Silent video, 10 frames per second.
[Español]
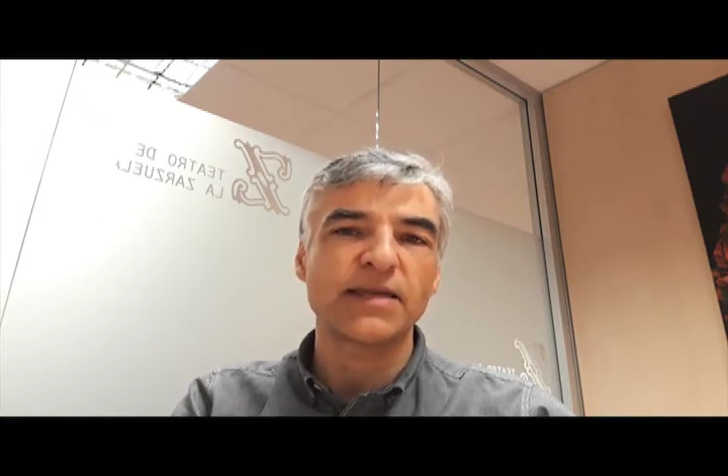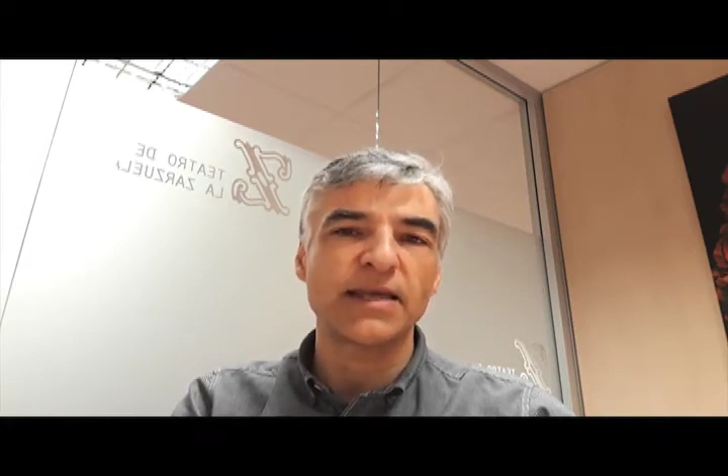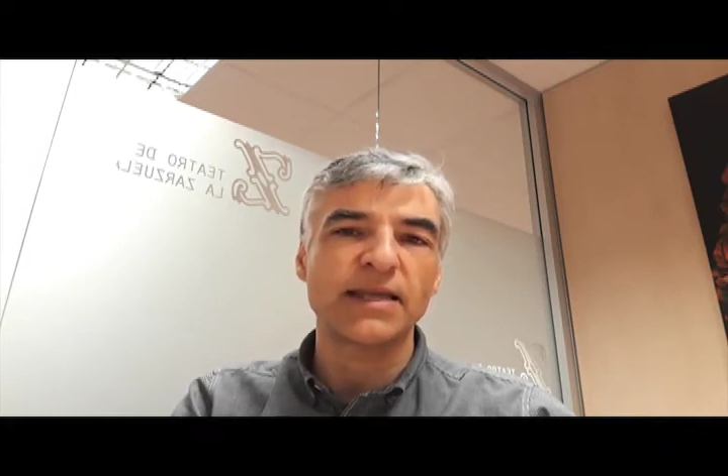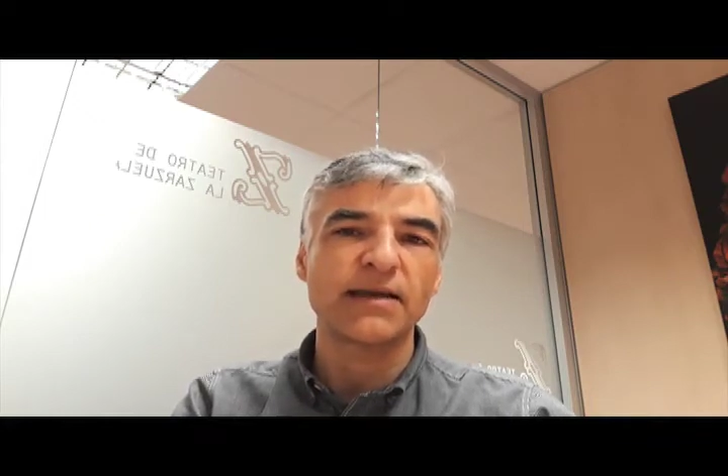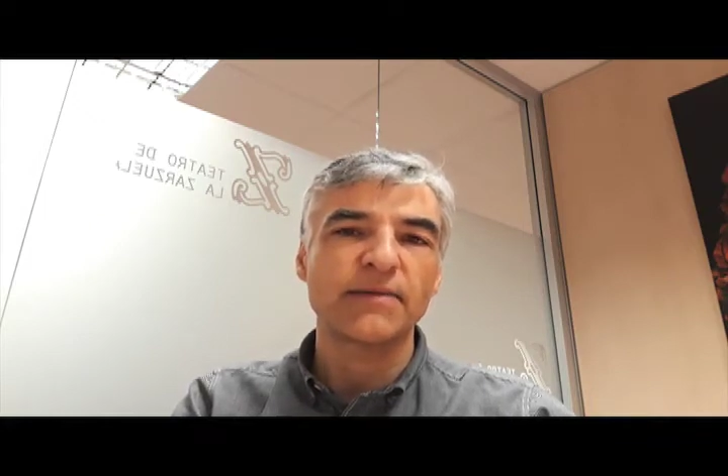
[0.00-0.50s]

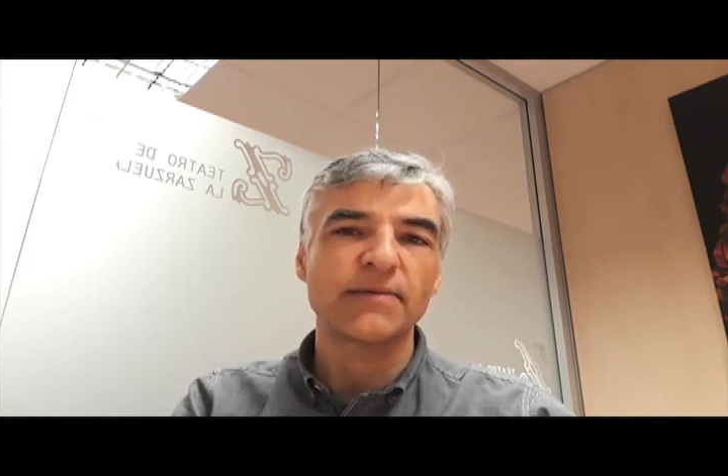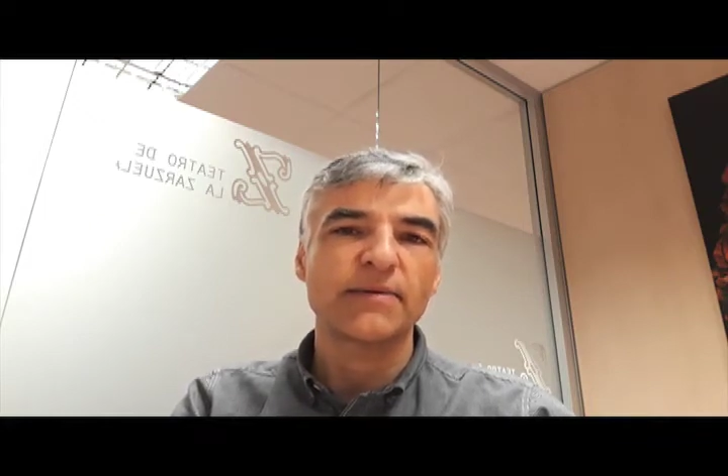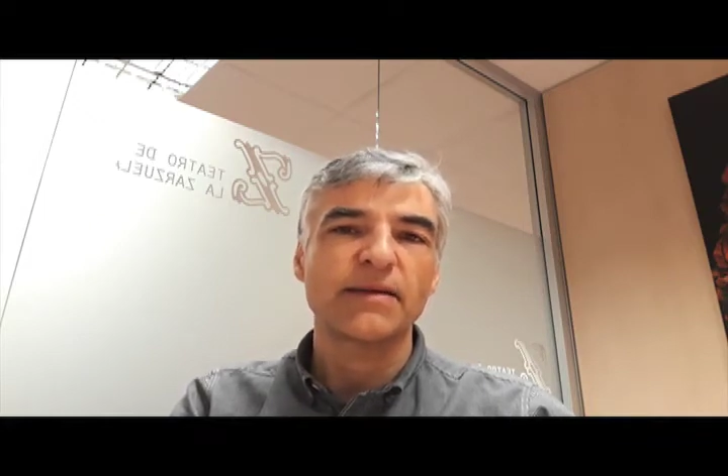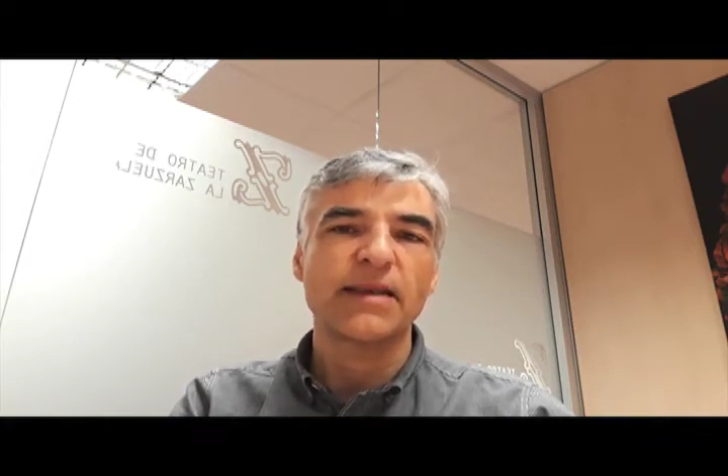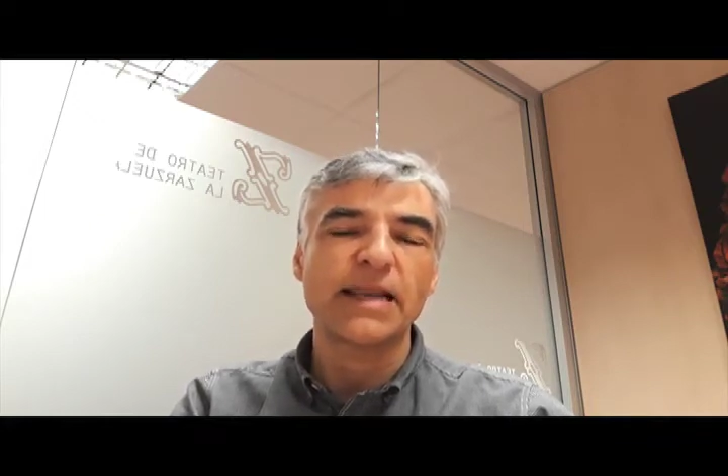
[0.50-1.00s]
era
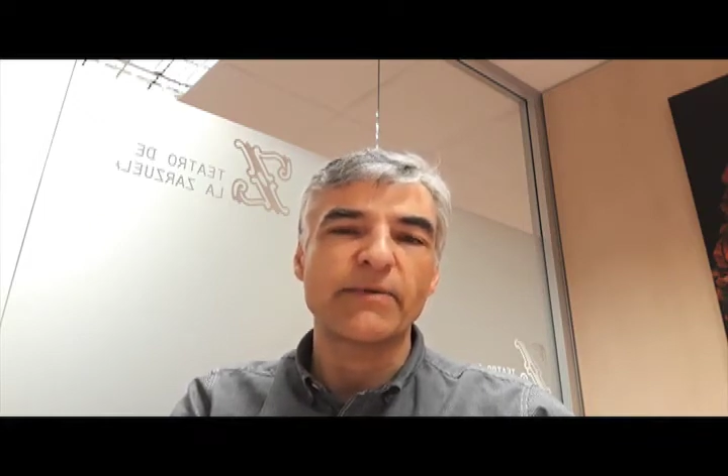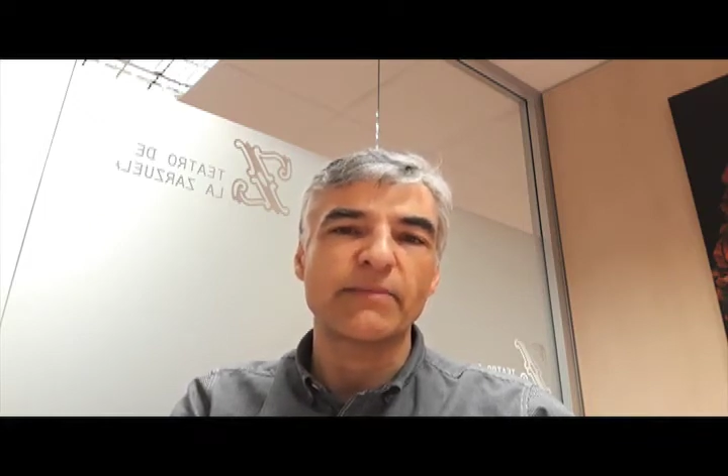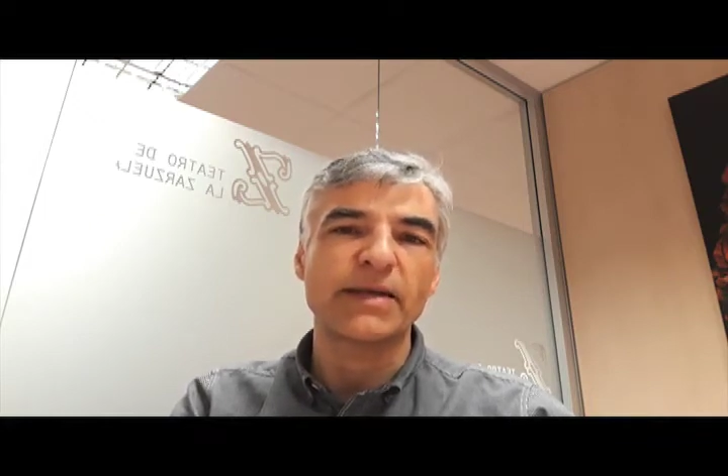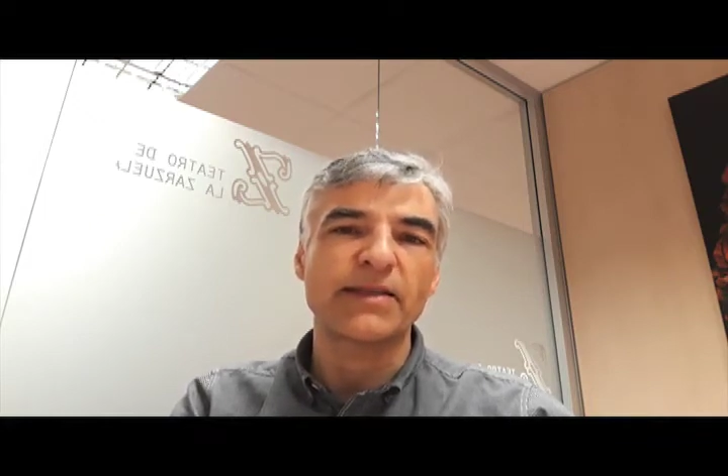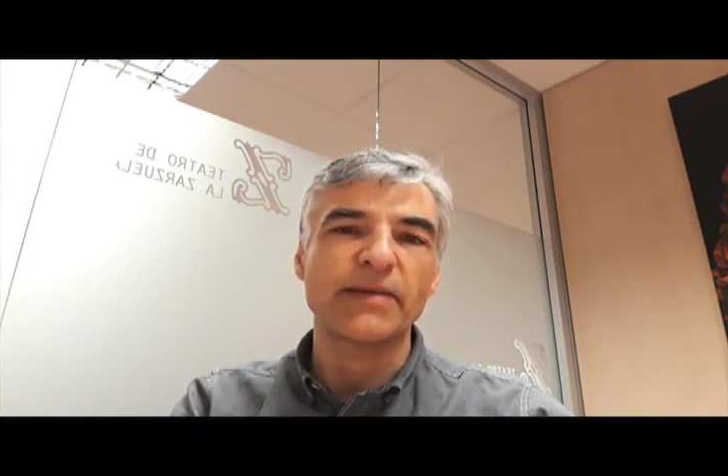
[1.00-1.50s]
la
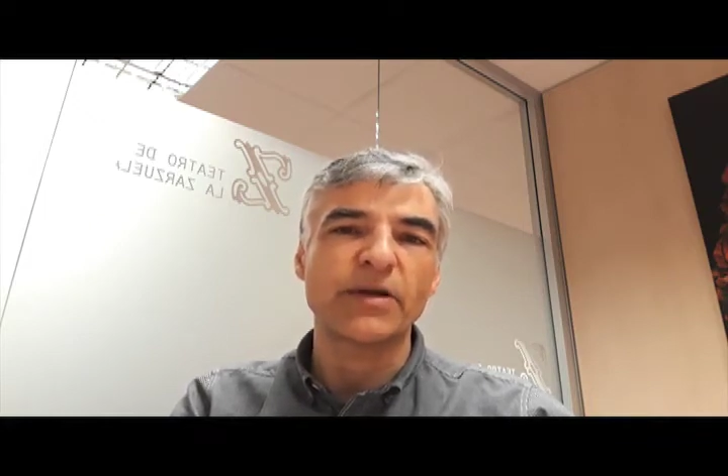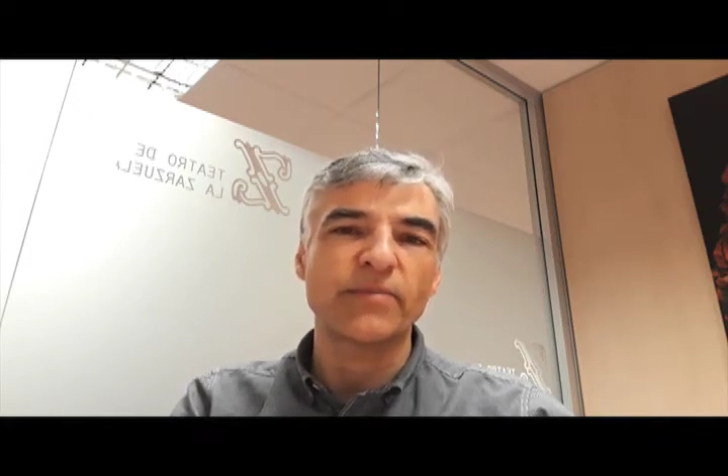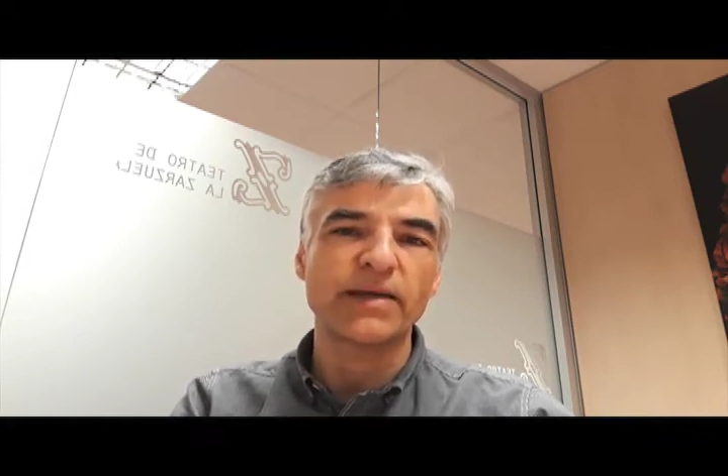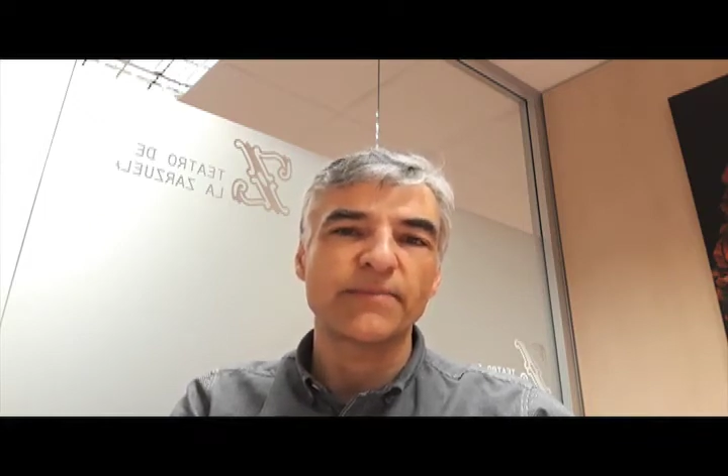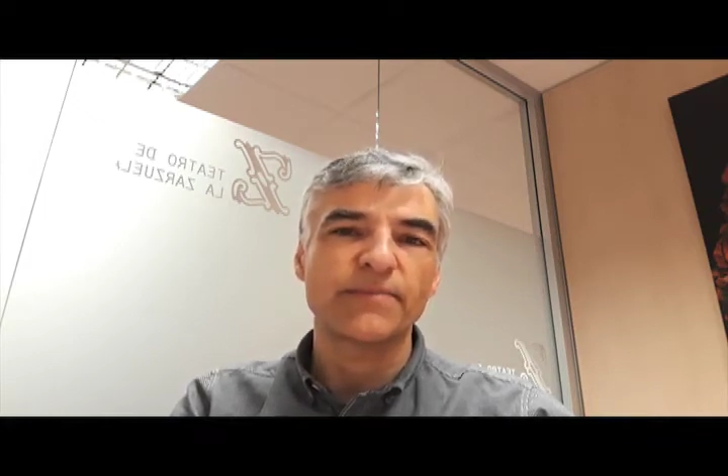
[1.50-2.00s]
verbena de la paloma.